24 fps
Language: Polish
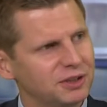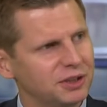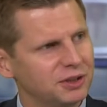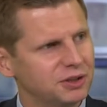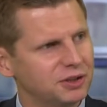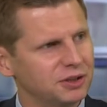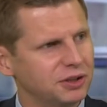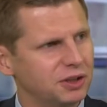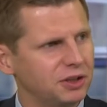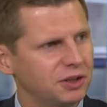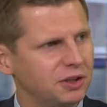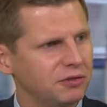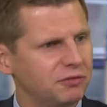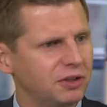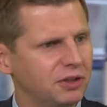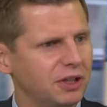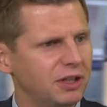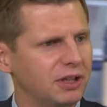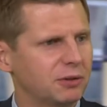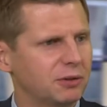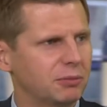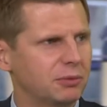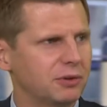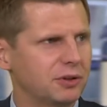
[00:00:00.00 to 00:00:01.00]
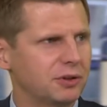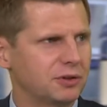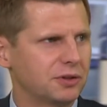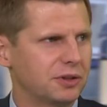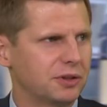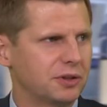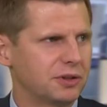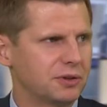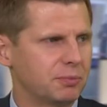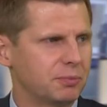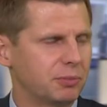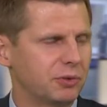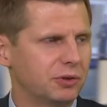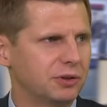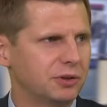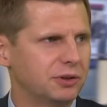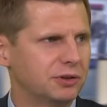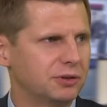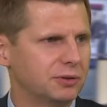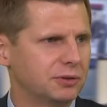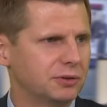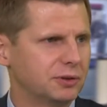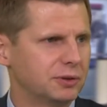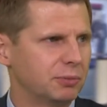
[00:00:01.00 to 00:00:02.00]
jeszcze niewiele, bo jeżeli
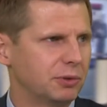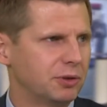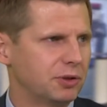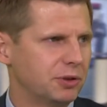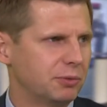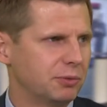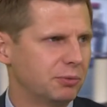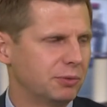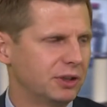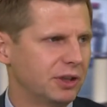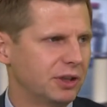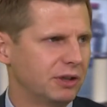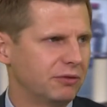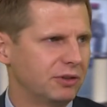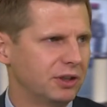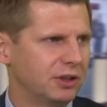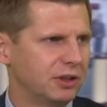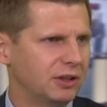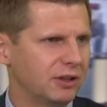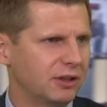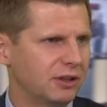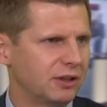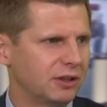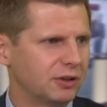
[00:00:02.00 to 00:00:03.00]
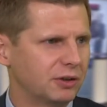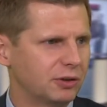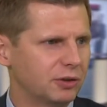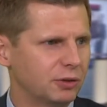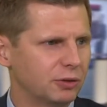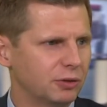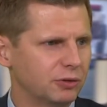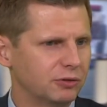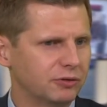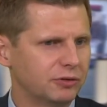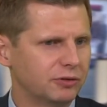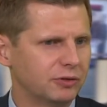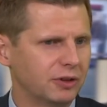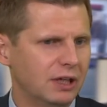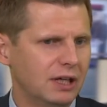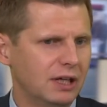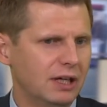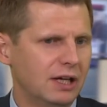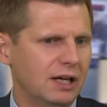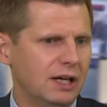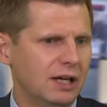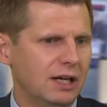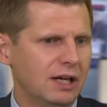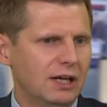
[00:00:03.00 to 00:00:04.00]
spojrzymy na wiele rynków,
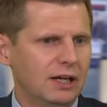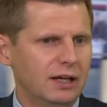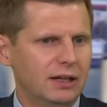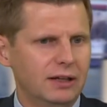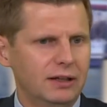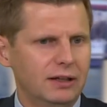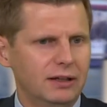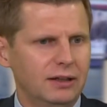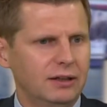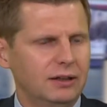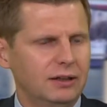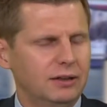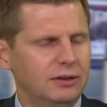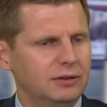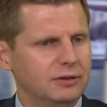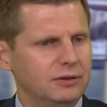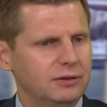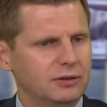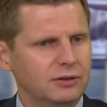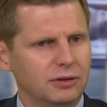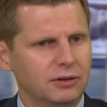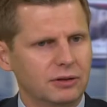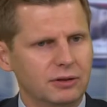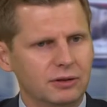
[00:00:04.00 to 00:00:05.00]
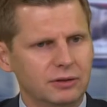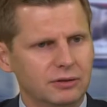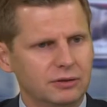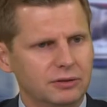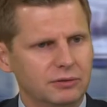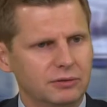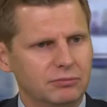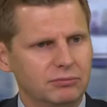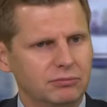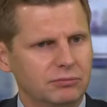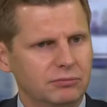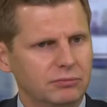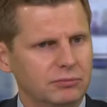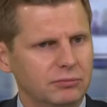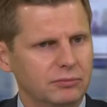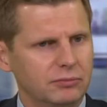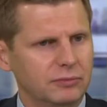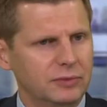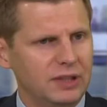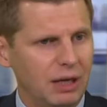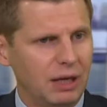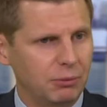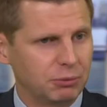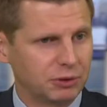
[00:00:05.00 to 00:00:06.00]
e, to
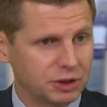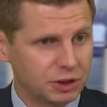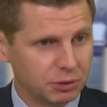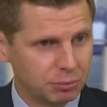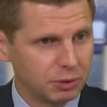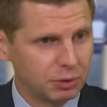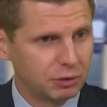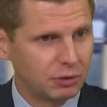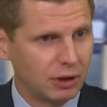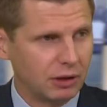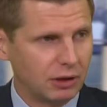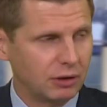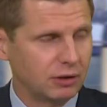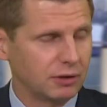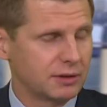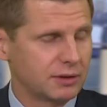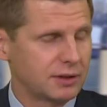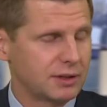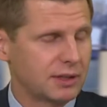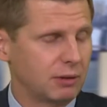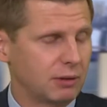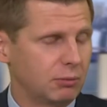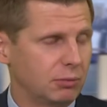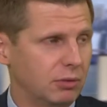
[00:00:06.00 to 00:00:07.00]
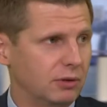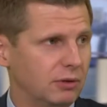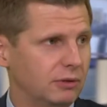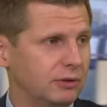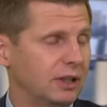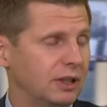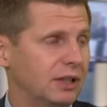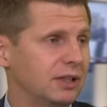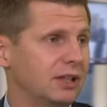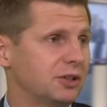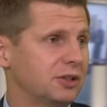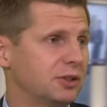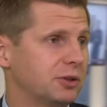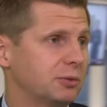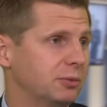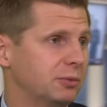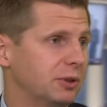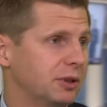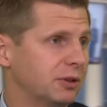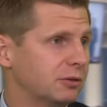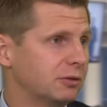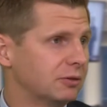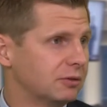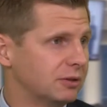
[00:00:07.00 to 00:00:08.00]
tam, gdzie była hossa, bo na naszym
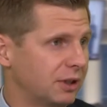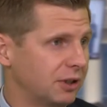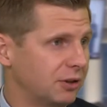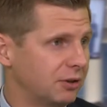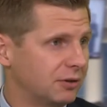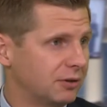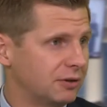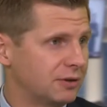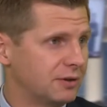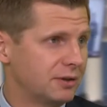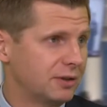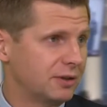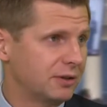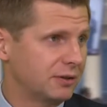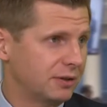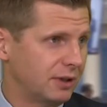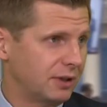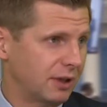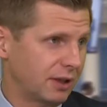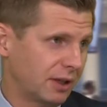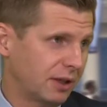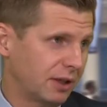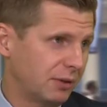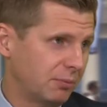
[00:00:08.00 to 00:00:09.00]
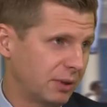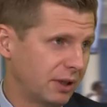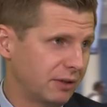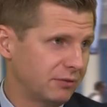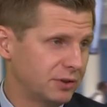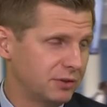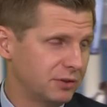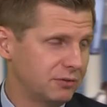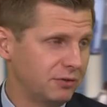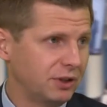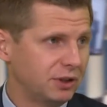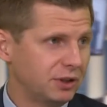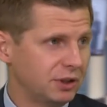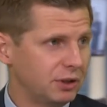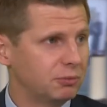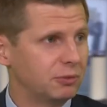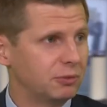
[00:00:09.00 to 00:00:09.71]
rynku tej hossy takiej prawdziwej nie